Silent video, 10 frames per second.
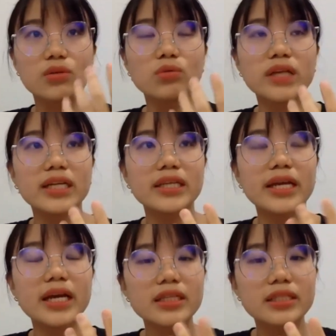涂在
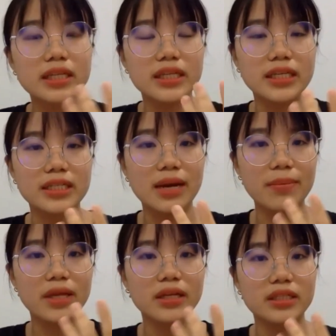这个身体上
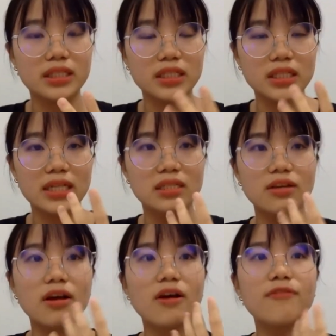面呢，其实它
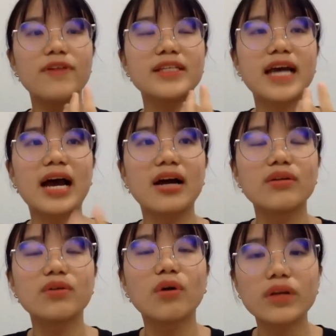是非
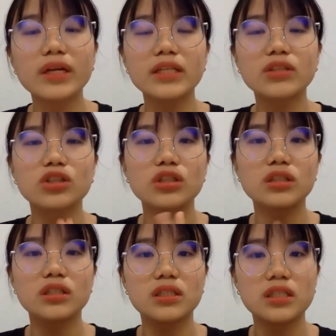常容易去
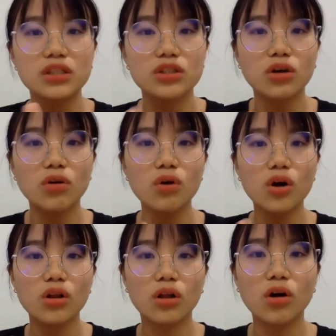吸收，
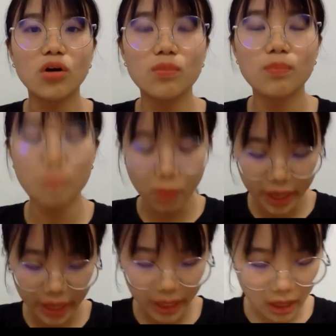然后不
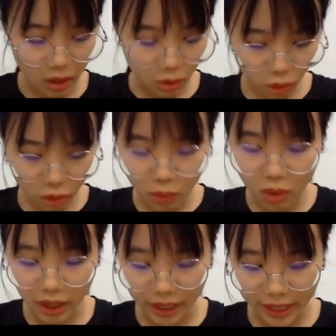会对于
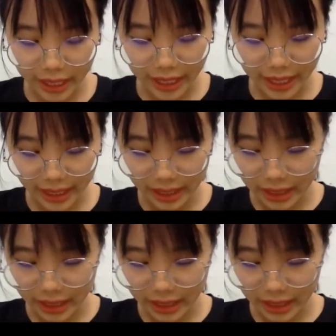我而言啊，